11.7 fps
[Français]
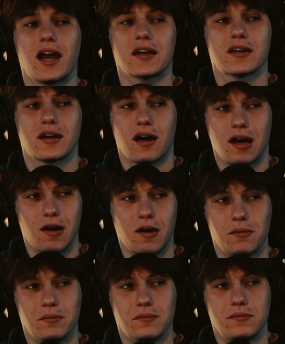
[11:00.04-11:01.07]
y a un lac à
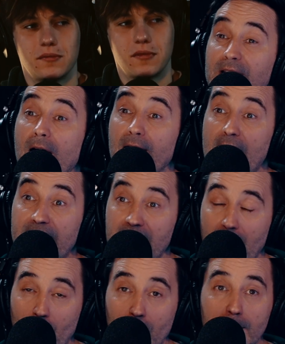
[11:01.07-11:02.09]
homme il y a un
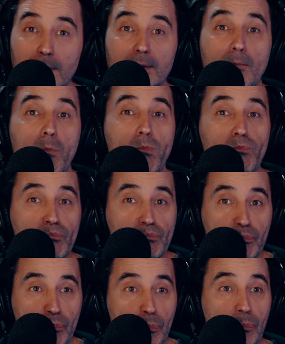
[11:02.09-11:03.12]
lac à homme. Ah, le
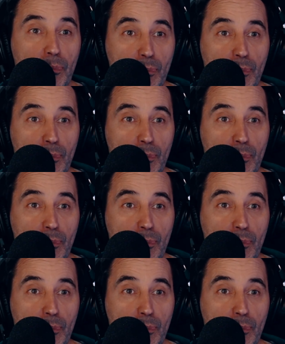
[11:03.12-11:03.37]
lac, à